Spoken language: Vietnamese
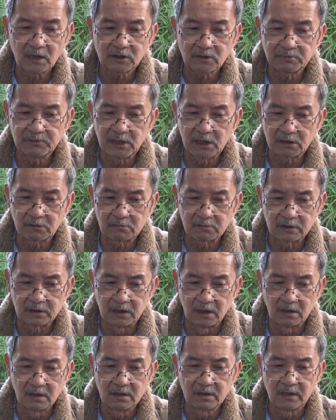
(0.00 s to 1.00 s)
trong việc
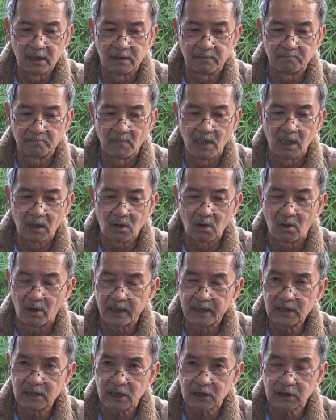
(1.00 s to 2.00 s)
giữ gìn bờ
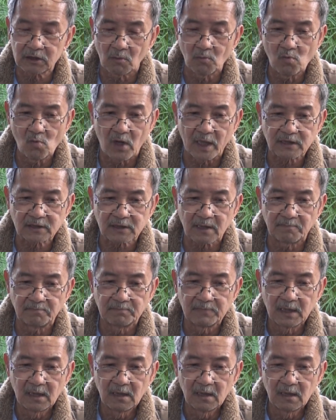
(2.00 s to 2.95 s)
cõi và chống ngoại xâm